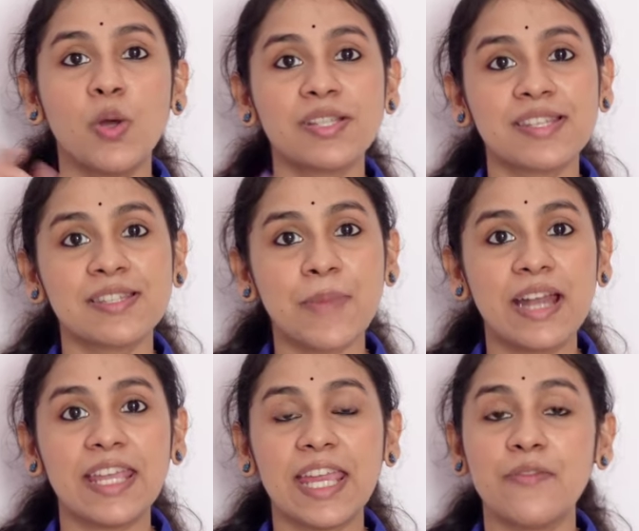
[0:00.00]
ஒரு
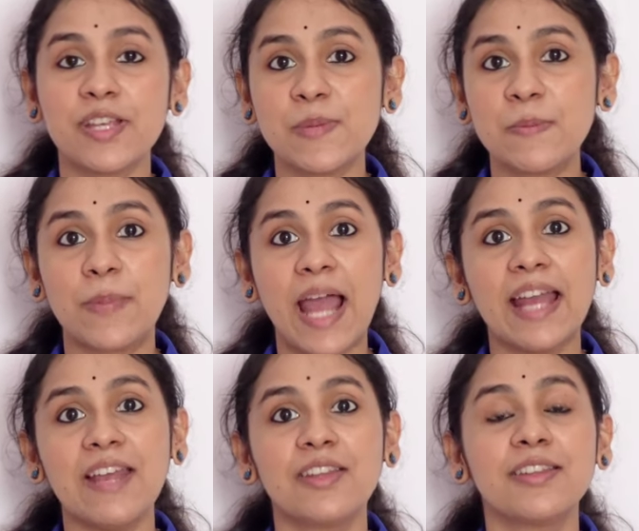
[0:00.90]
சிஸ்டமேட்டிக் இன்வெஸ்ட்மெண்ட்
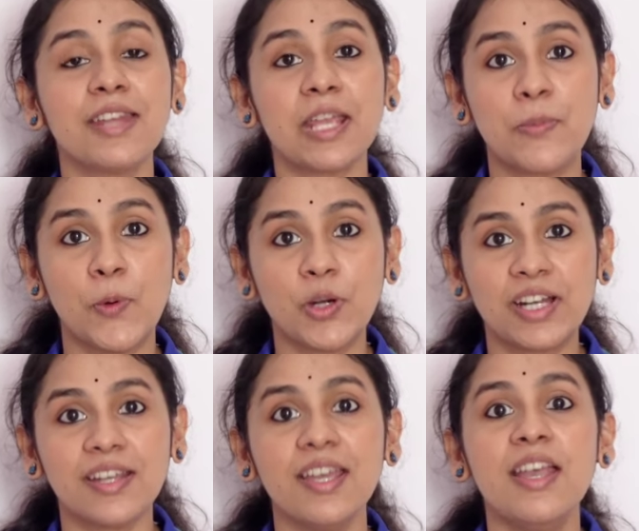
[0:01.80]
பிளானை வந்து நீங்கள் போட்டுட்டு